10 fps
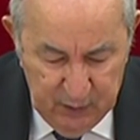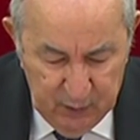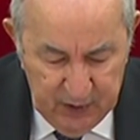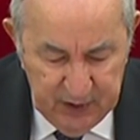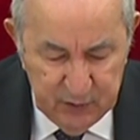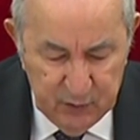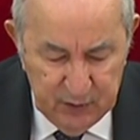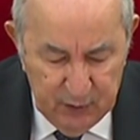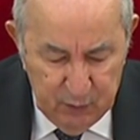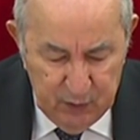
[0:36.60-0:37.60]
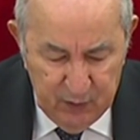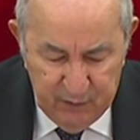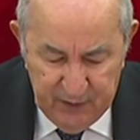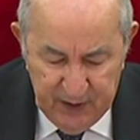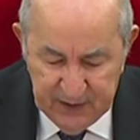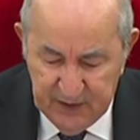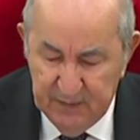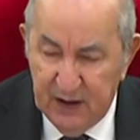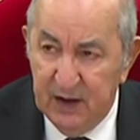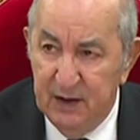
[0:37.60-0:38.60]
وإذ أنوه في هذا
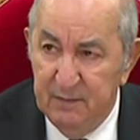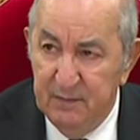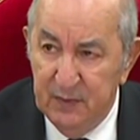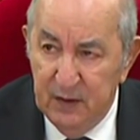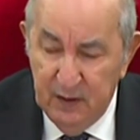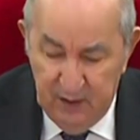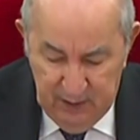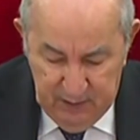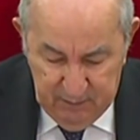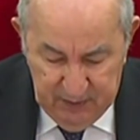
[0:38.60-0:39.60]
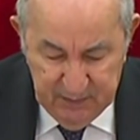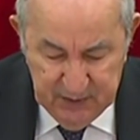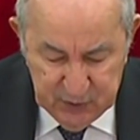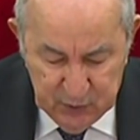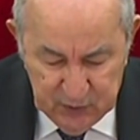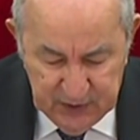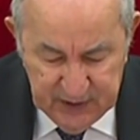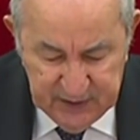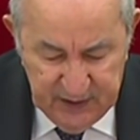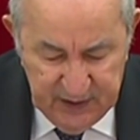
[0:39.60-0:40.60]
المقام
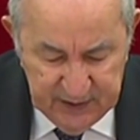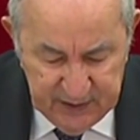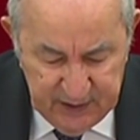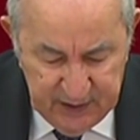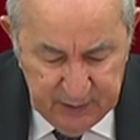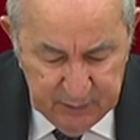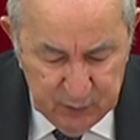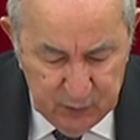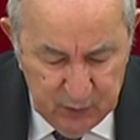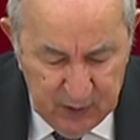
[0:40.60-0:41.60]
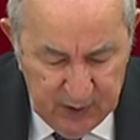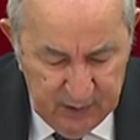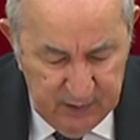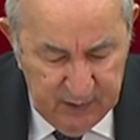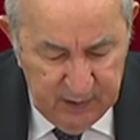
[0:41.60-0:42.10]
بالمجهودات التي يبذلها